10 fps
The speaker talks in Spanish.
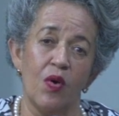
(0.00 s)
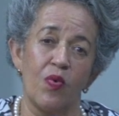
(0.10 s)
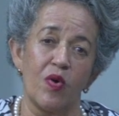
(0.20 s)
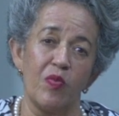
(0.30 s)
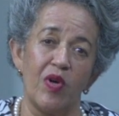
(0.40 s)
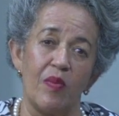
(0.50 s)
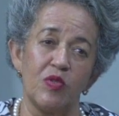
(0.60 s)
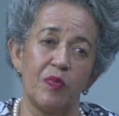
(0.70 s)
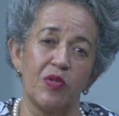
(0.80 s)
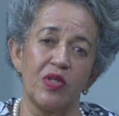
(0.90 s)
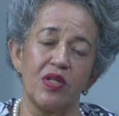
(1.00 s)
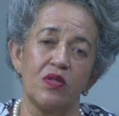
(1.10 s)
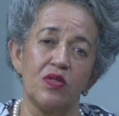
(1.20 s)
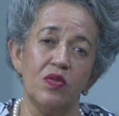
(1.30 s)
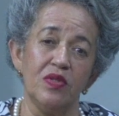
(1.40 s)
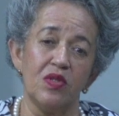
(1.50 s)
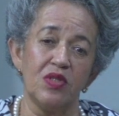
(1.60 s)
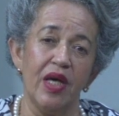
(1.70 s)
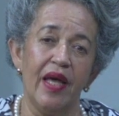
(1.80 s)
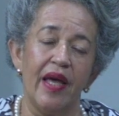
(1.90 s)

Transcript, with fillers: formulamos proyectos juntos